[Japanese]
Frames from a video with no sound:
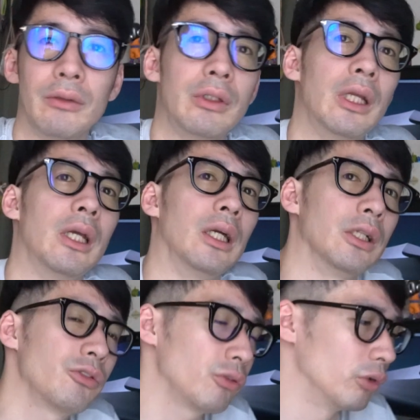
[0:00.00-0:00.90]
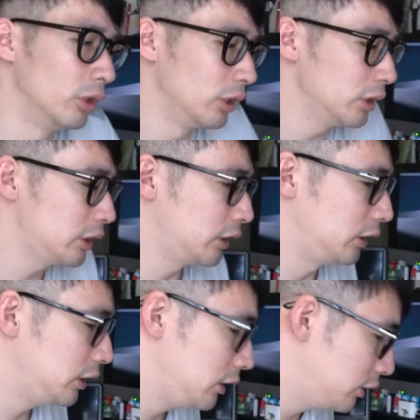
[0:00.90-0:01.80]
のでちょっと
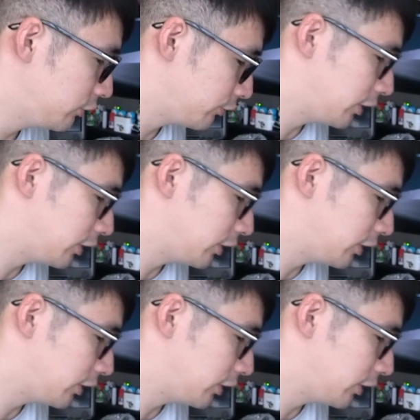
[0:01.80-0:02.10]
シリーズ